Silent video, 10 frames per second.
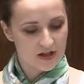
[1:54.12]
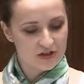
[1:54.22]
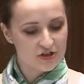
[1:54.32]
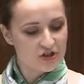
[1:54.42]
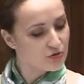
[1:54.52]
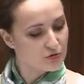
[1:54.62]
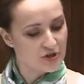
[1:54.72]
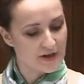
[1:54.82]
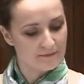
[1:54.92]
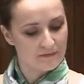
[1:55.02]
Gdy ci
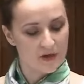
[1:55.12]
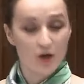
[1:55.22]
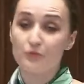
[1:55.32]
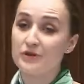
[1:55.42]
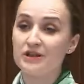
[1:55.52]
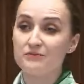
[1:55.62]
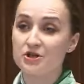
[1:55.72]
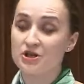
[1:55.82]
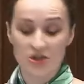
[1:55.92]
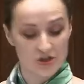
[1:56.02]
ludzie Kobiety i
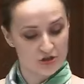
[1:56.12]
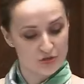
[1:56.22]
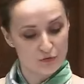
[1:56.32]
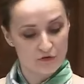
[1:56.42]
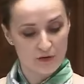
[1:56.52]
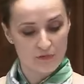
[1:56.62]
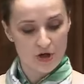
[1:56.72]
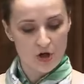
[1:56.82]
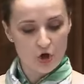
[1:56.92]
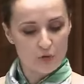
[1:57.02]
mężczyźni mówią,
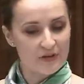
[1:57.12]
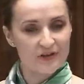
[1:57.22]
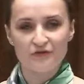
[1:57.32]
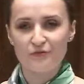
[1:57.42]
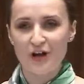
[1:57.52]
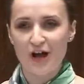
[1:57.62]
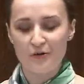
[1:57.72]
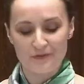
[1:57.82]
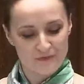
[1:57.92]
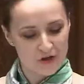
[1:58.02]
kobiety
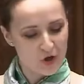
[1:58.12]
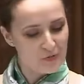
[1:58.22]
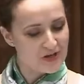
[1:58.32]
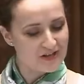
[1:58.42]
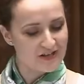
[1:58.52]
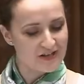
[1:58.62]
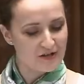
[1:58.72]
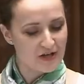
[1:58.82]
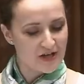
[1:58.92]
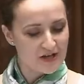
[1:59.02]
wybrały, kobiety
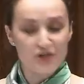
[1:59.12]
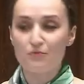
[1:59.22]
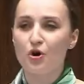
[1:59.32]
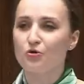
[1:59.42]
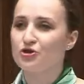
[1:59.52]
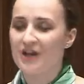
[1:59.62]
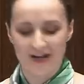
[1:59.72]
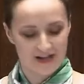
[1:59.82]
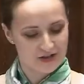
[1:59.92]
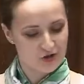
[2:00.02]
nie mogą
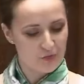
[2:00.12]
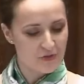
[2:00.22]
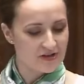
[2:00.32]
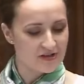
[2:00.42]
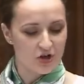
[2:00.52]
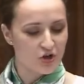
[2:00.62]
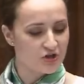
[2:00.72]
czekać, kobiety tego